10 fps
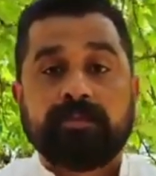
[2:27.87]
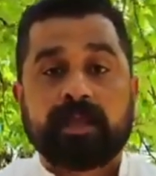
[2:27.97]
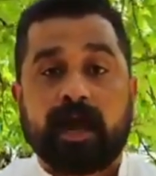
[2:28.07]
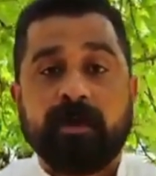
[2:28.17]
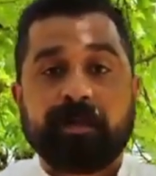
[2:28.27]

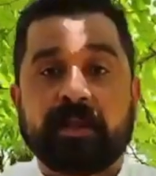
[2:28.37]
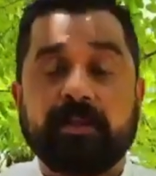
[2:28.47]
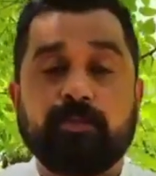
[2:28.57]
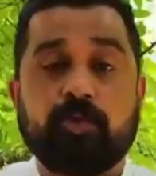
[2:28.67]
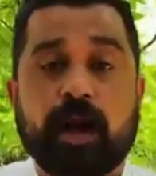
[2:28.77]
जहां पर
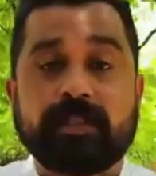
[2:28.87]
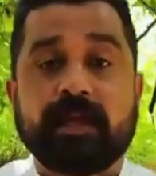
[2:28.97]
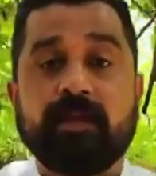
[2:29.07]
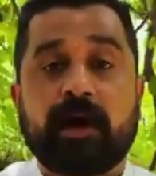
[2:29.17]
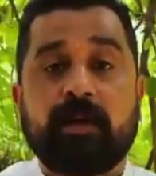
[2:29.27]
हिंदू
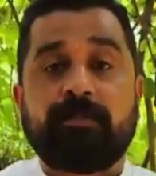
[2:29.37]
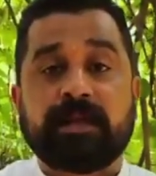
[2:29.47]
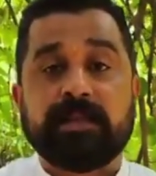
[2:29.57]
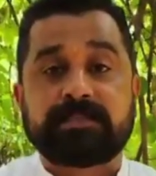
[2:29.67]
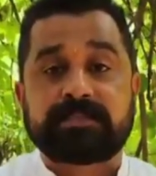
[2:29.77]
आते हैं वहां पर
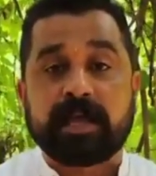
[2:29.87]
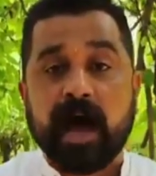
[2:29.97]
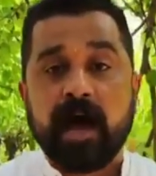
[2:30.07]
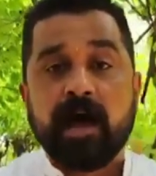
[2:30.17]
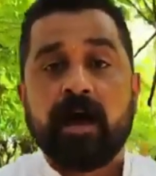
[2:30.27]

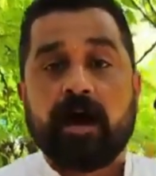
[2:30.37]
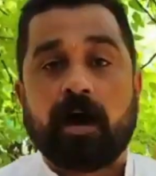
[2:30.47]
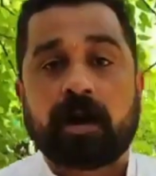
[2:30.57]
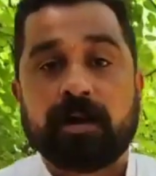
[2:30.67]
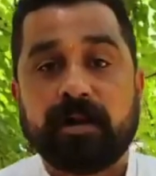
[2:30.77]
हिंसा
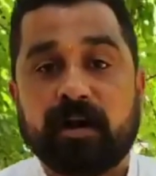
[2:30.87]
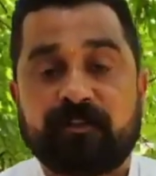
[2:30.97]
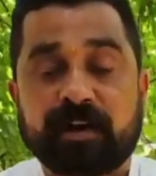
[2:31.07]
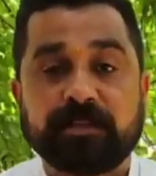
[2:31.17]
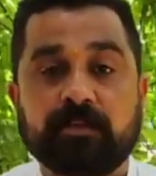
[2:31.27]
और
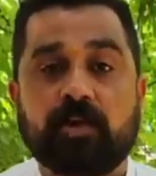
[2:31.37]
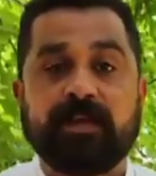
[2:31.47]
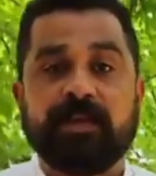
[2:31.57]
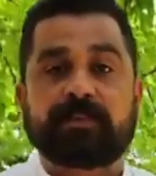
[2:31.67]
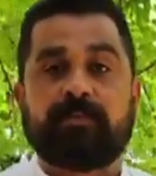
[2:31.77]
नफरत और
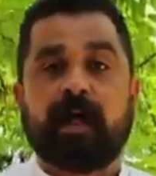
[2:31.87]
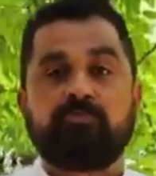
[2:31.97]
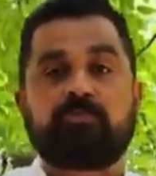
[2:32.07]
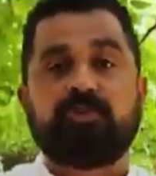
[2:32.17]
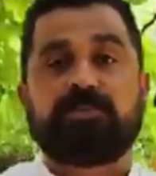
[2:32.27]
ये
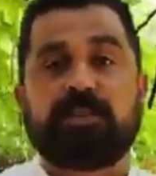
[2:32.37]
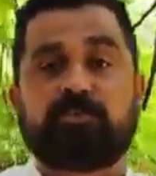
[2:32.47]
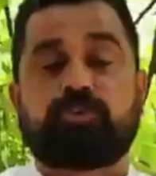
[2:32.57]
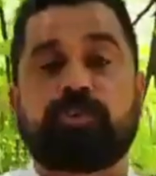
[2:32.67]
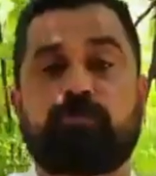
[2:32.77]
तमाम चीज़ें
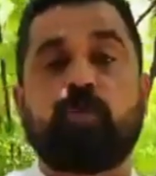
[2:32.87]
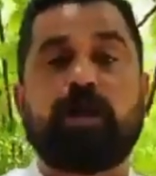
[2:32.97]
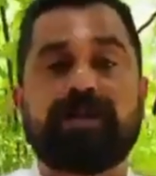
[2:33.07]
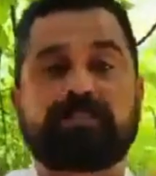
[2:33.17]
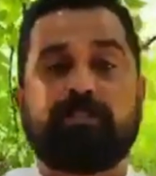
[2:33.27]
जो शब्दों
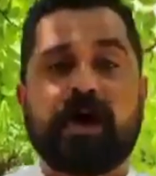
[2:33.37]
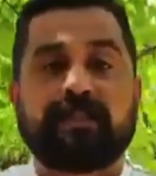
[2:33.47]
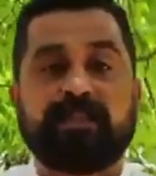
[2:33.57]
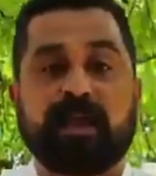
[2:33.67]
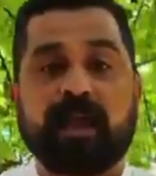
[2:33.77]
का इस्तेमाल
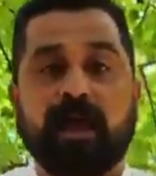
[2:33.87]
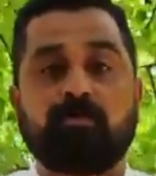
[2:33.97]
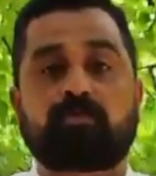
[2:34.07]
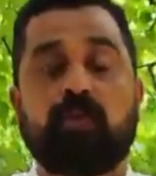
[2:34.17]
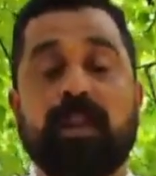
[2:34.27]
किया गया
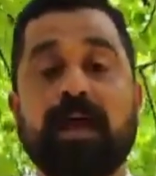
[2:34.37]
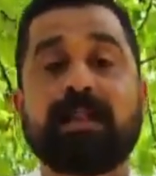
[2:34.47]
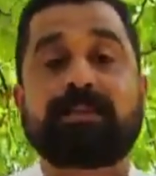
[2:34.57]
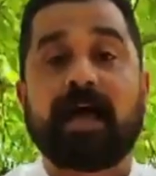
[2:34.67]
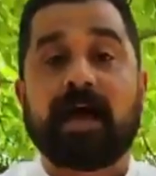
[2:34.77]
उसको
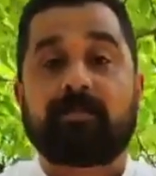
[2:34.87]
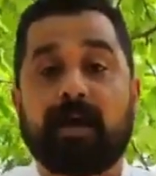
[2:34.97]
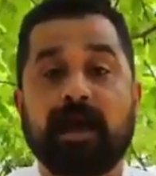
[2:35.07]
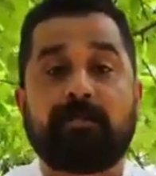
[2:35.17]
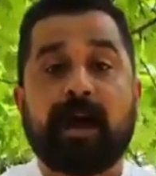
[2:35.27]
लगातार
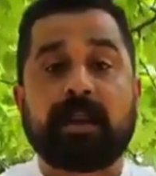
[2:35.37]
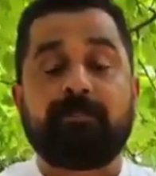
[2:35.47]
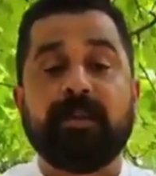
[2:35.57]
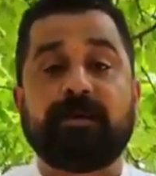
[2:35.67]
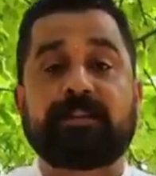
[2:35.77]
बार बार
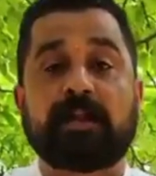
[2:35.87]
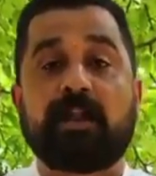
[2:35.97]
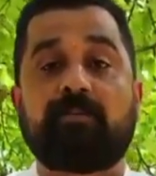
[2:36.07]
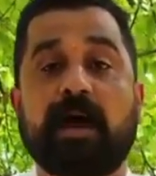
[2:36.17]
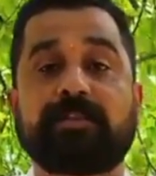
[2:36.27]
अपनी
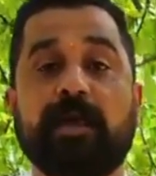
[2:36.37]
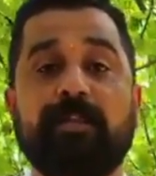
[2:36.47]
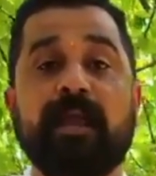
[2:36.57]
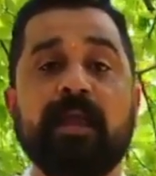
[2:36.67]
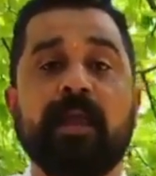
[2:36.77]
पत्रकार वार्ता
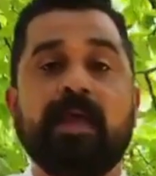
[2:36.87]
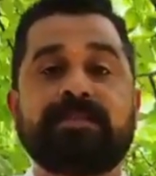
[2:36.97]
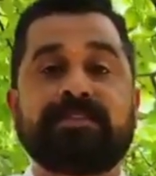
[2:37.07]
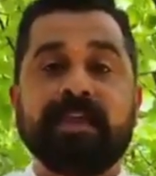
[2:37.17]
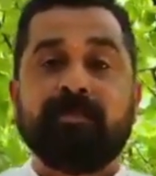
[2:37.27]
में
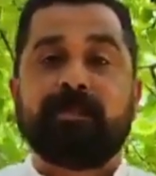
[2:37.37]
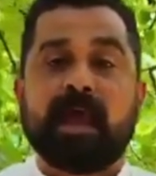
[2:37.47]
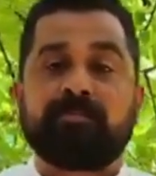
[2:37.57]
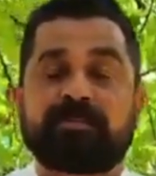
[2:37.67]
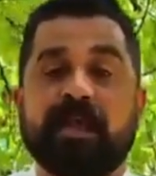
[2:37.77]
सीएम
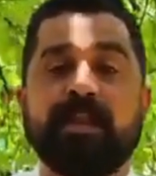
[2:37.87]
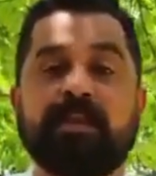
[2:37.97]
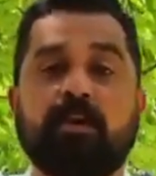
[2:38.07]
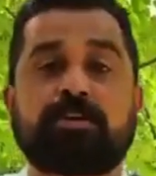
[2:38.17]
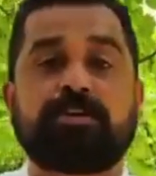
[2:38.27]
नायब सैनी
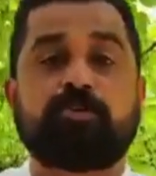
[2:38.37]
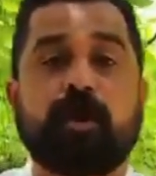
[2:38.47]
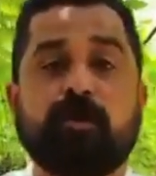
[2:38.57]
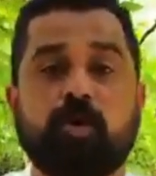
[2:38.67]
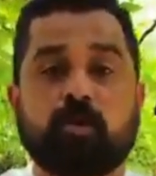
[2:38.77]
की ओर से जो
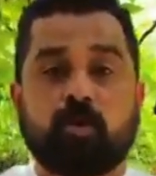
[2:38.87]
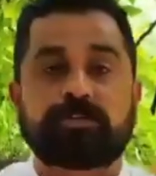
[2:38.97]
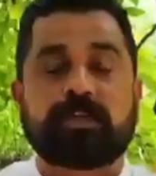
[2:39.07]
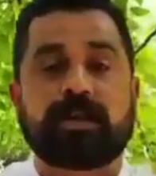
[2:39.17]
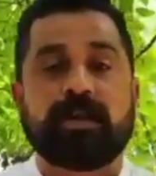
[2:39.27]
है वो
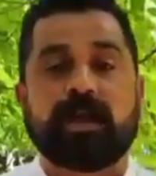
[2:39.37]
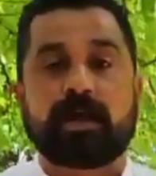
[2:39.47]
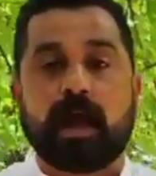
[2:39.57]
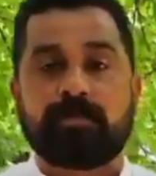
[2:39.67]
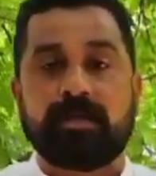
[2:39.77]
कोट करने का
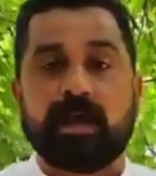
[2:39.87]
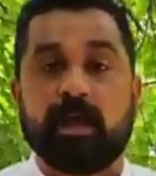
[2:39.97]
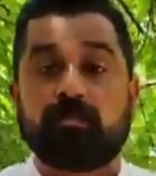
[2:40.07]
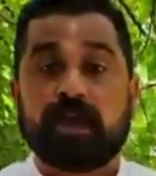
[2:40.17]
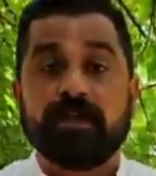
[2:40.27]
काम किया
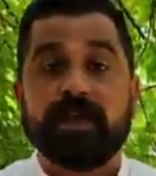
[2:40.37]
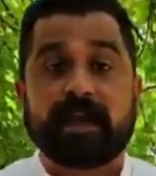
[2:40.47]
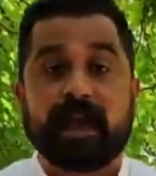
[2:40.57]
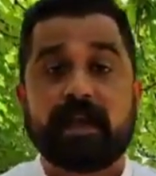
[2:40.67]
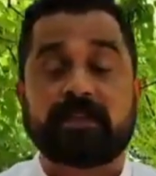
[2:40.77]
गया उनका ये
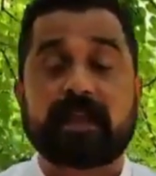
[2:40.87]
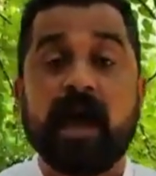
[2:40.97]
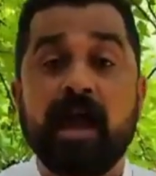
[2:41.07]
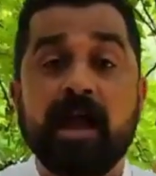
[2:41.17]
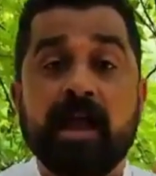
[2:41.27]
कहना था
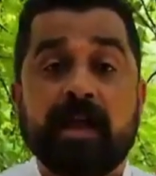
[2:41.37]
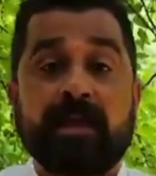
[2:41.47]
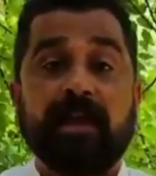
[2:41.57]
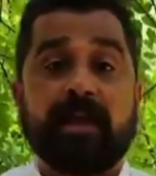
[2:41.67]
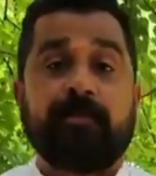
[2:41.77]

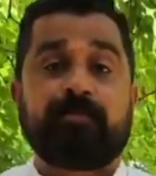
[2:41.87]
कि